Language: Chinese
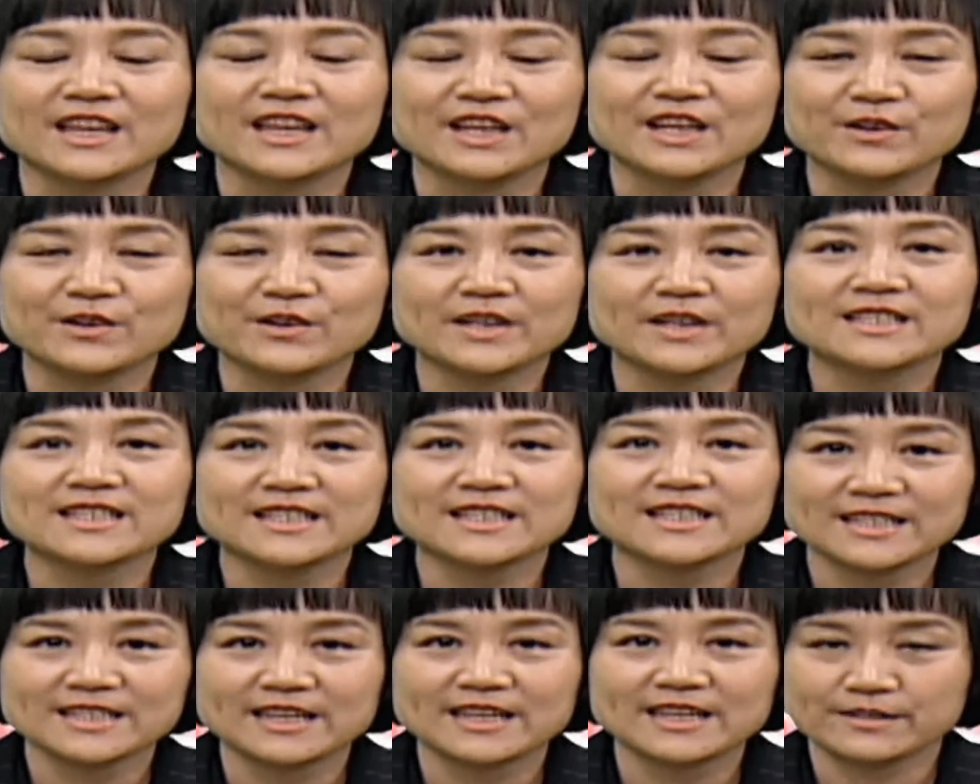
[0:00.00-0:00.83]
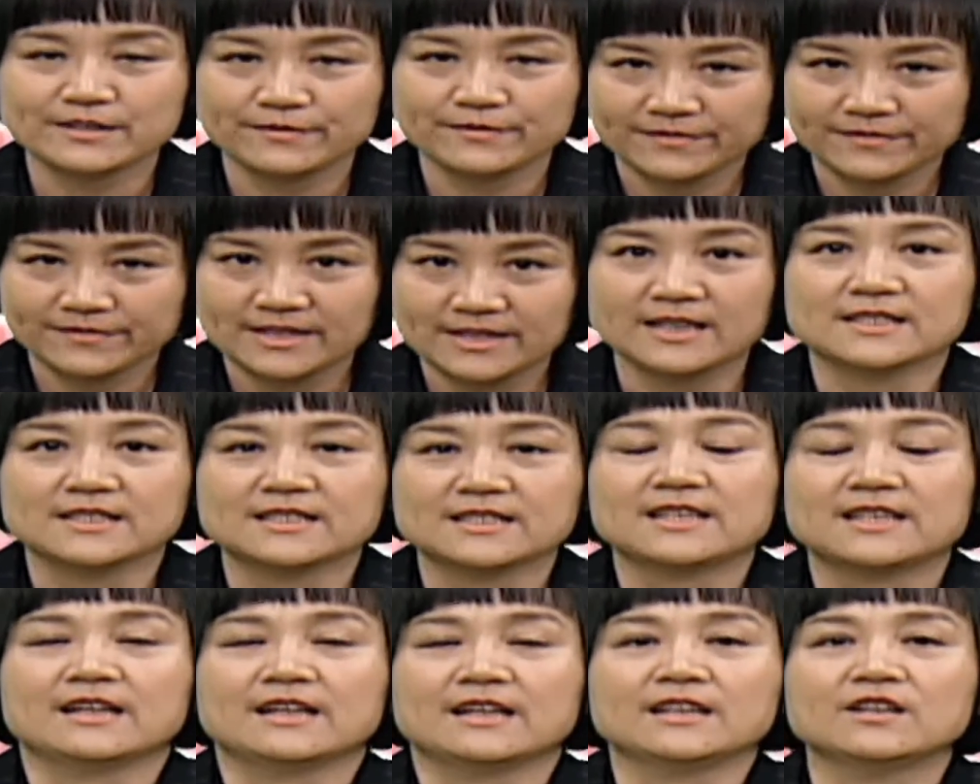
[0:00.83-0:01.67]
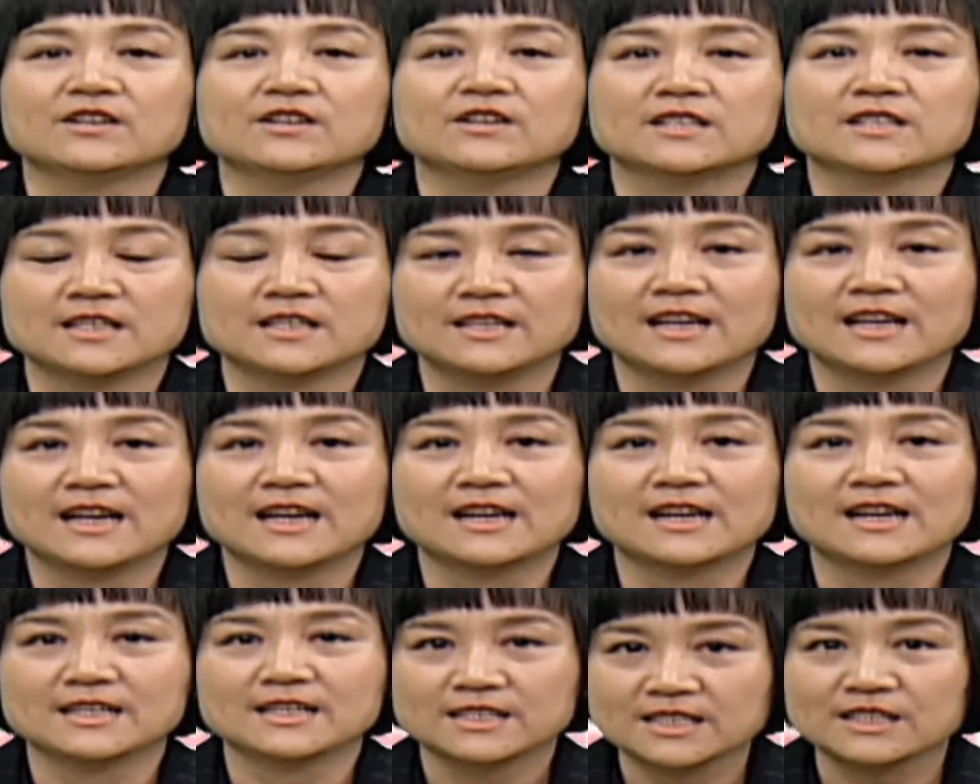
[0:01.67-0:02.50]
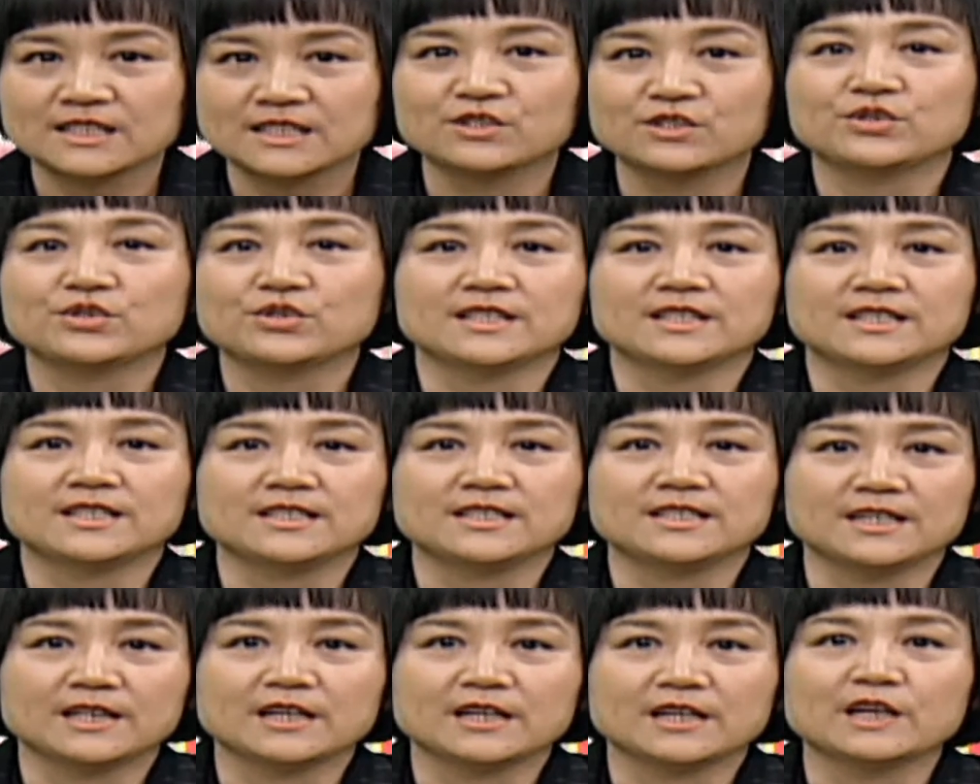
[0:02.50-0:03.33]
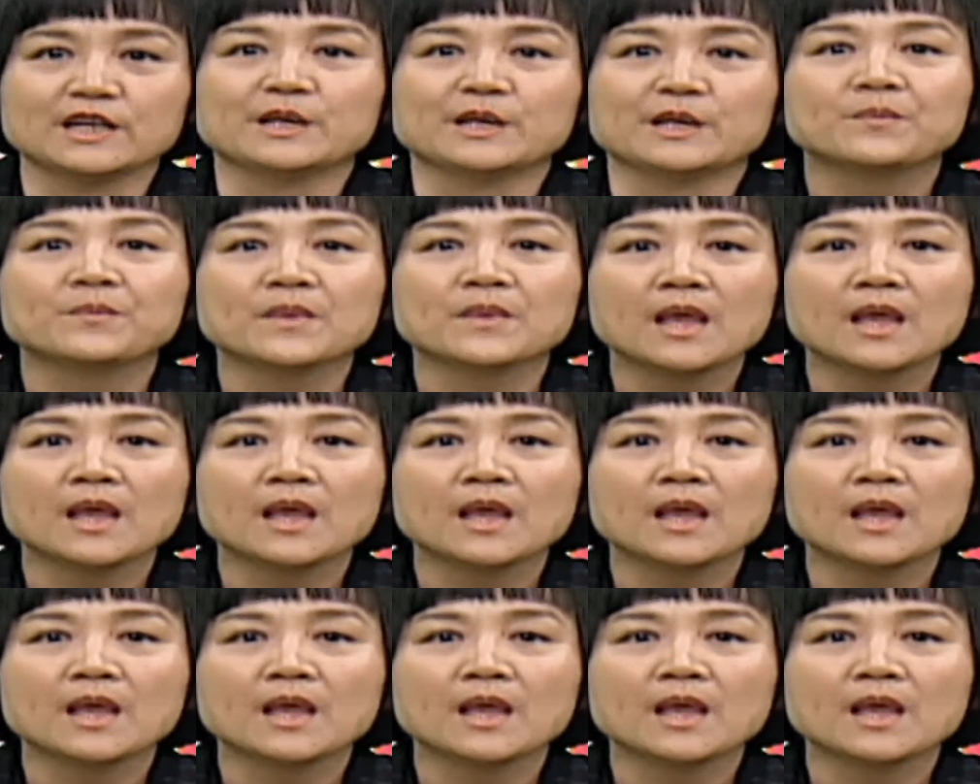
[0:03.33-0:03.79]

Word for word: 因为现在是非常强调生涯跟兴趣的结合。